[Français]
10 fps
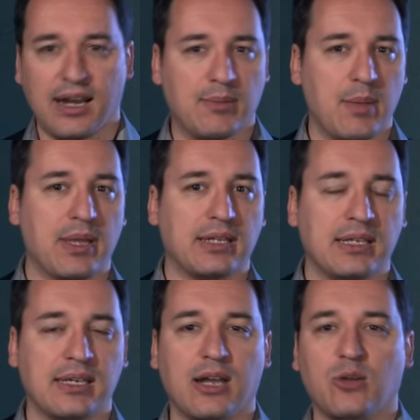La même
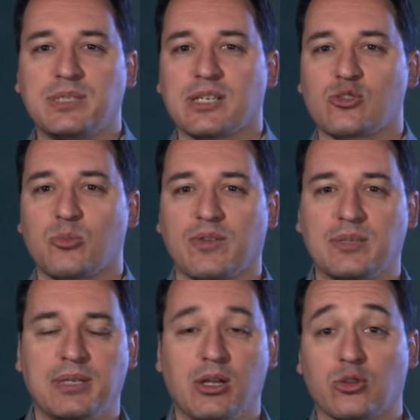année, elle obtient son brevet
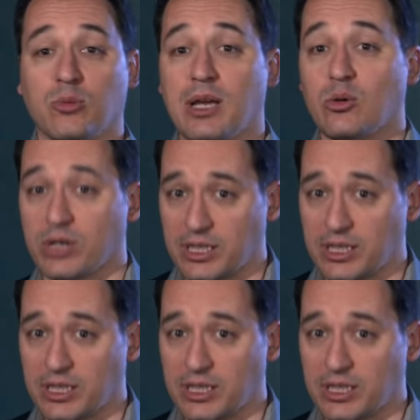de pilote en ballon